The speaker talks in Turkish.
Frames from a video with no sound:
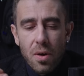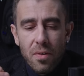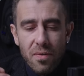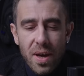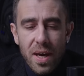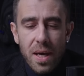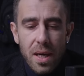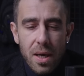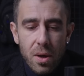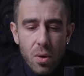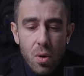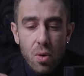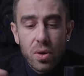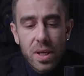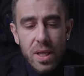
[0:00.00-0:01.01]
ve
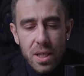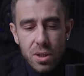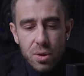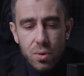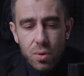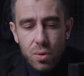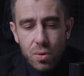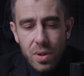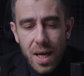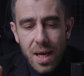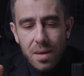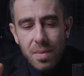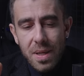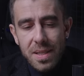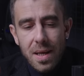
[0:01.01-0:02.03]
önleyici ürünler.
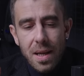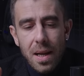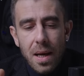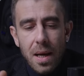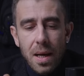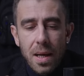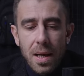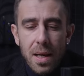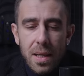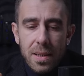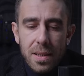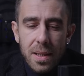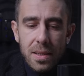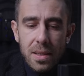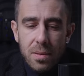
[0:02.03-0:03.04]
Mesela
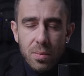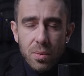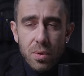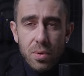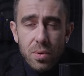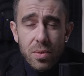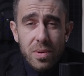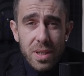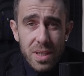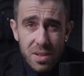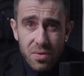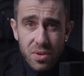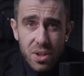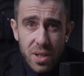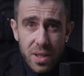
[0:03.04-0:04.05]
nedir bu?
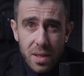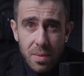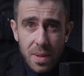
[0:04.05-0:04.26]
İsviçre'de